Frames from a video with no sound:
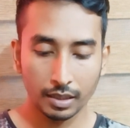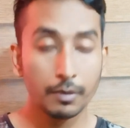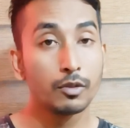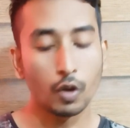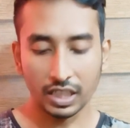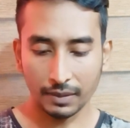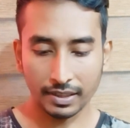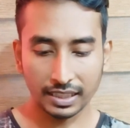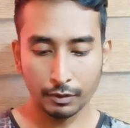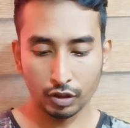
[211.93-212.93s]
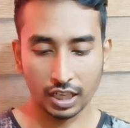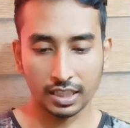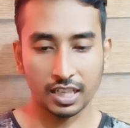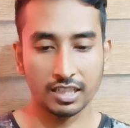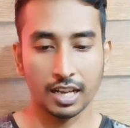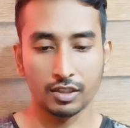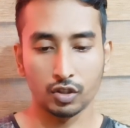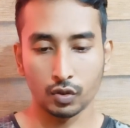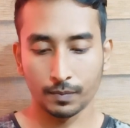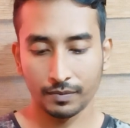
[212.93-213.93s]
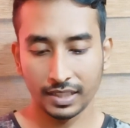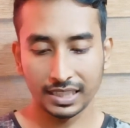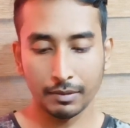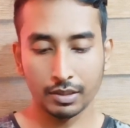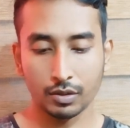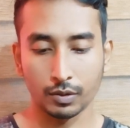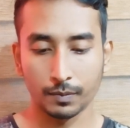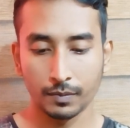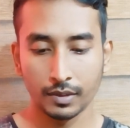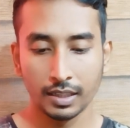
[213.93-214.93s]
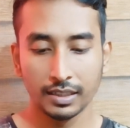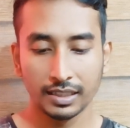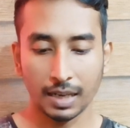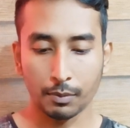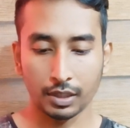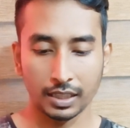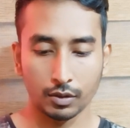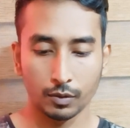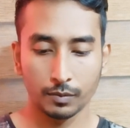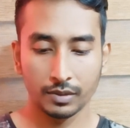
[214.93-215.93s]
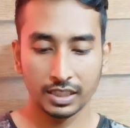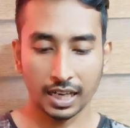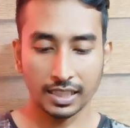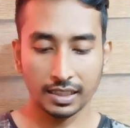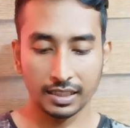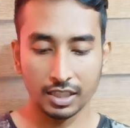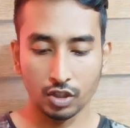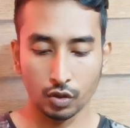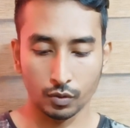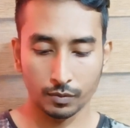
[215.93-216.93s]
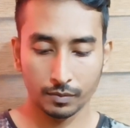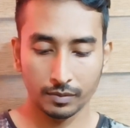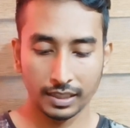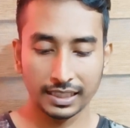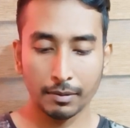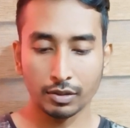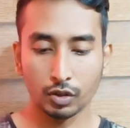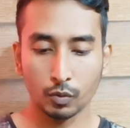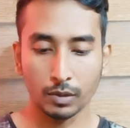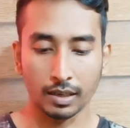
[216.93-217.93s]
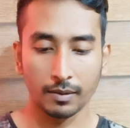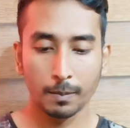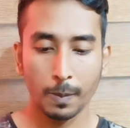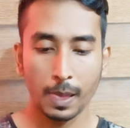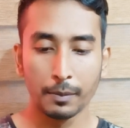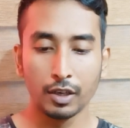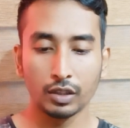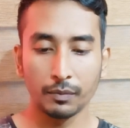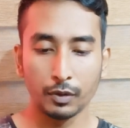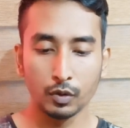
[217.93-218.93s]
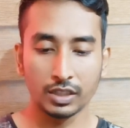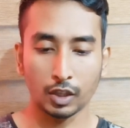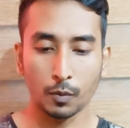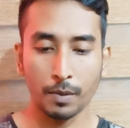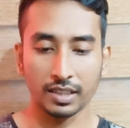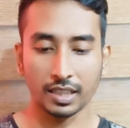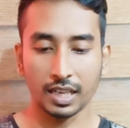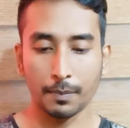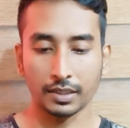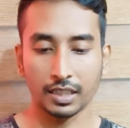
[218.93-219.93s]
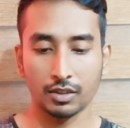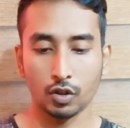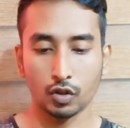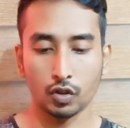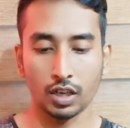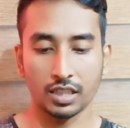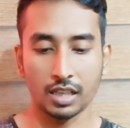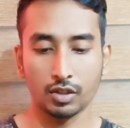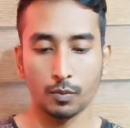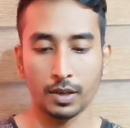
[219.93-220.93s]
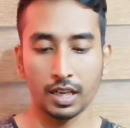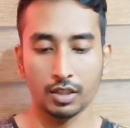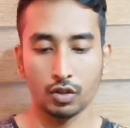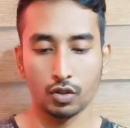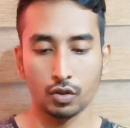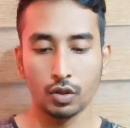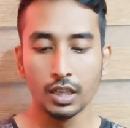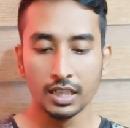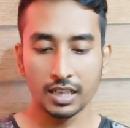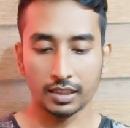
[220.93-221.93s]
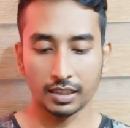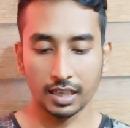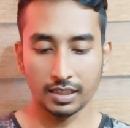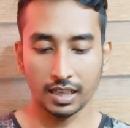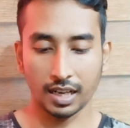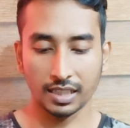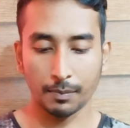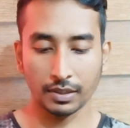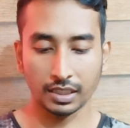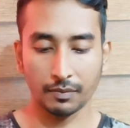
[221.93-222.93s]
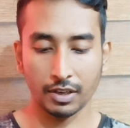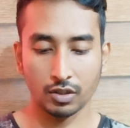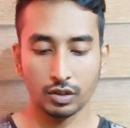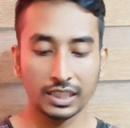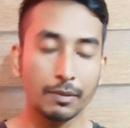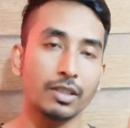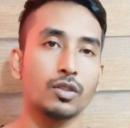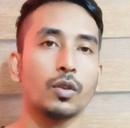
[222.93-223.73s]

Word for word: টোয়েন্টি পার্সেন্ট ভিউজ সাত হাজার সাতশো দেখতে পাচ্ছ তারপরে দেখো চার হাজার তিনশো দেখতে পাচ্ছ তোমরা ভিডিওতে ভিউজ দেখো পাঁচ হাজার পাঁচ হাজার ছশো ছ হাজার সাতশো পাঁচ হাজার ছশো সাত হাজার চার হাজার পাঁচ হাজার পাঁচশো দেখতে পাচ্ছ